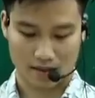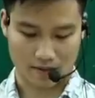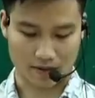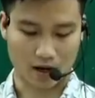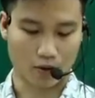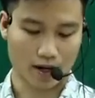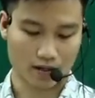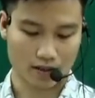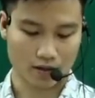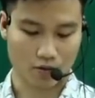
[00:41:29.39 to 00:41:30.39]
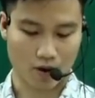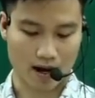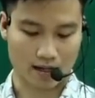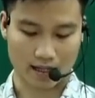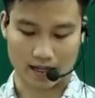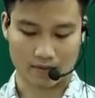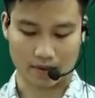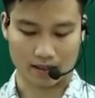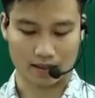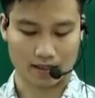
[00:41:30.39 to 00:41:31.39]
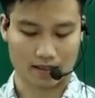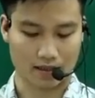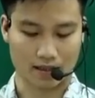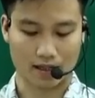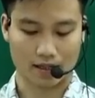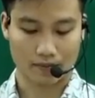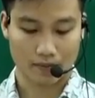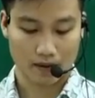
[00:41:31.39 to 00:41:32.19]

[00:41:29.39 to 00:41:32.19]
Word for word: Tại vì hầu hết nó đều qua tay máy tính này xử lý được hết.